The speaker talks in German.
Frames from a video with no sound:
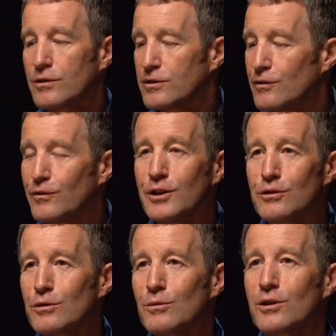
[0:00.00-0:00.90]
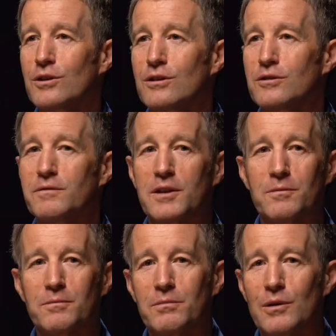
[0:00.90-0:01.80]
was du in Wien so gemacht hast,
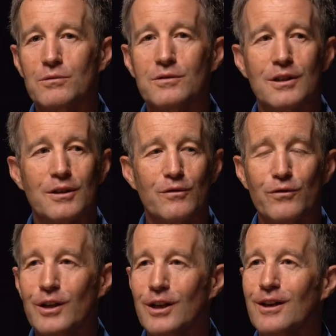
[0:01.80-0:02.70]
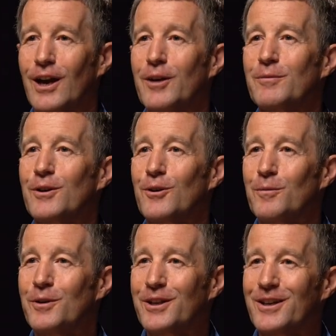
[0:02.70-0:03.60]
weil bei uns sind ja viele
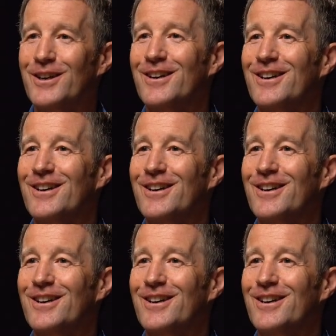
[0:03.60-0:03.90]
Heimgekommene.